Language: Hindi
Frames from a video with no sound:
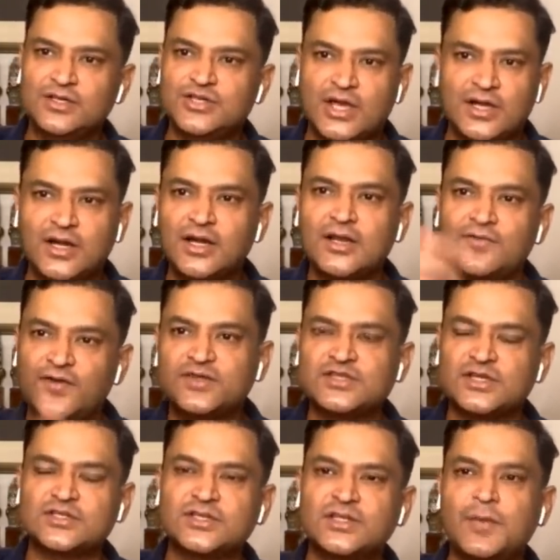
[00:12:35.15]
चाइना ने
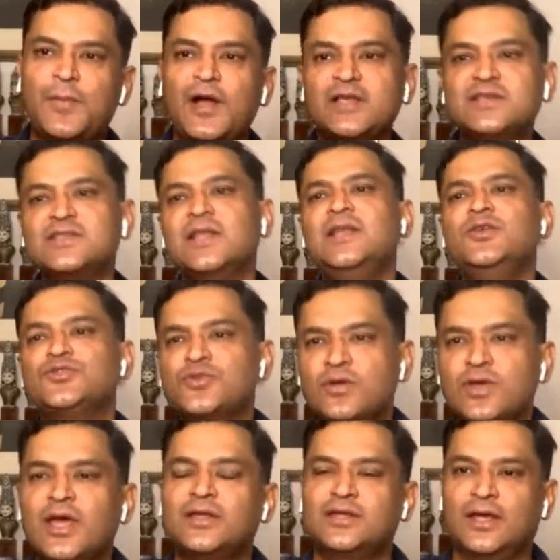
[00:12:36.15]
इंफ्रास्ट्रक्चर दिया पाकिस्तान ने उसको
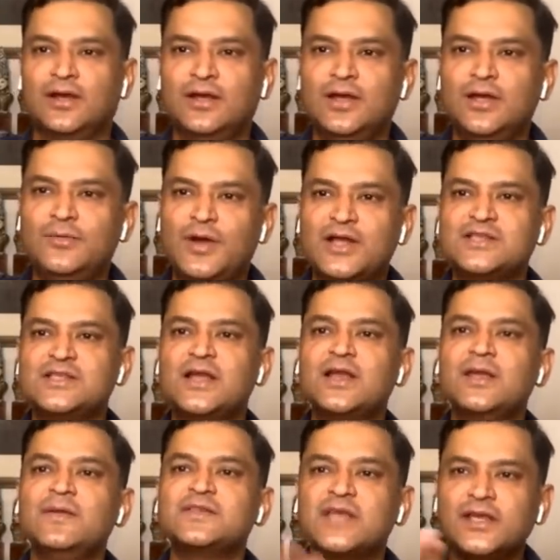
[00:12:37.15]
क्या दिया
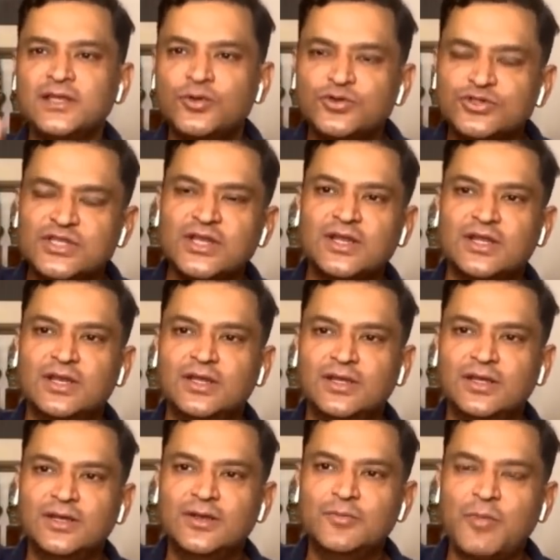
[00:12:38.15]
पाकिस्तान के पास है ही नहीं कुछ देने के लिए